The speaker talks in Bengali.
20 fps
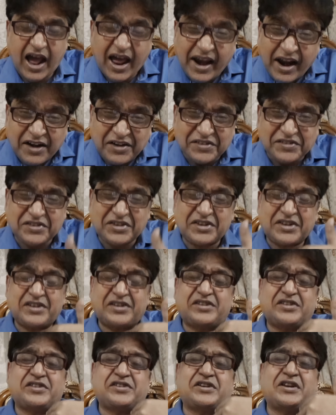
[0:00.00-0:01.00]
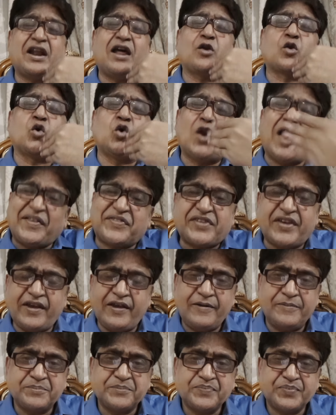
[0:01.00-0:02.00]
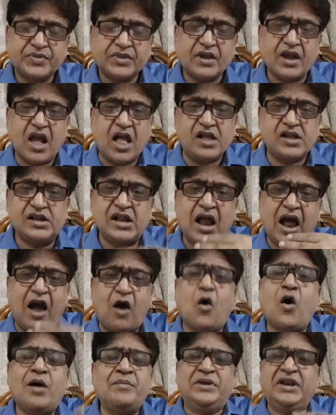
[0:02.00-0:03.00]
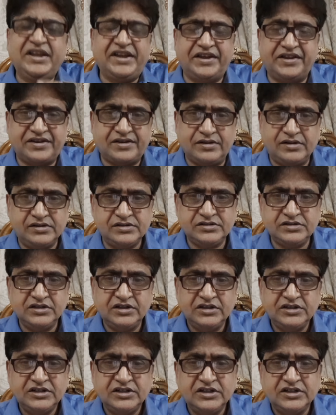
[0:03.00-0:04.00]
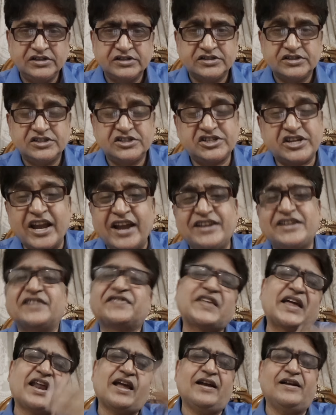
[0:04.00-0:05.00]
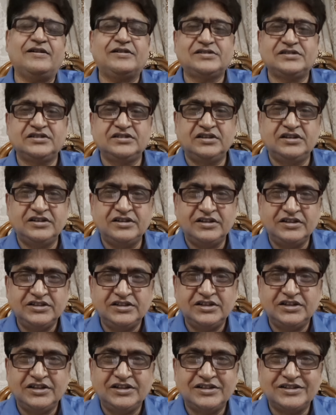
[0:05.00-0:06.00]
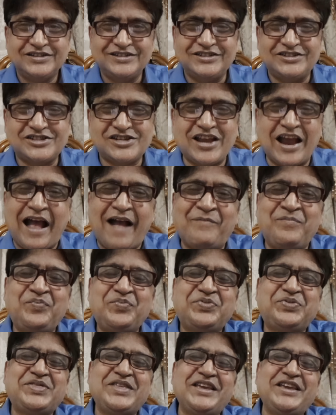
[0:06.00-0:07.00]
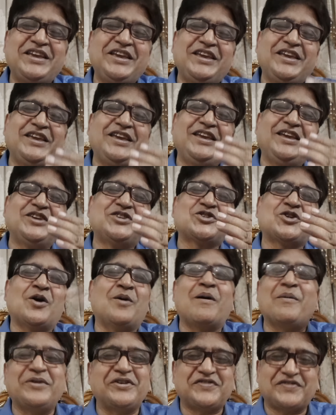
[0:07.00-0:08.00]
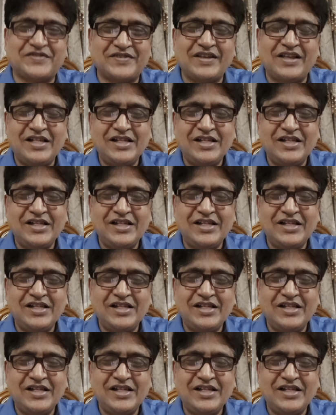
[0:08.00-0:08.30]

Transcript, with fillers: আর একটা রোল আছে আওয়ামী লীগের সেইটা তারা শান্তি সমাবেশ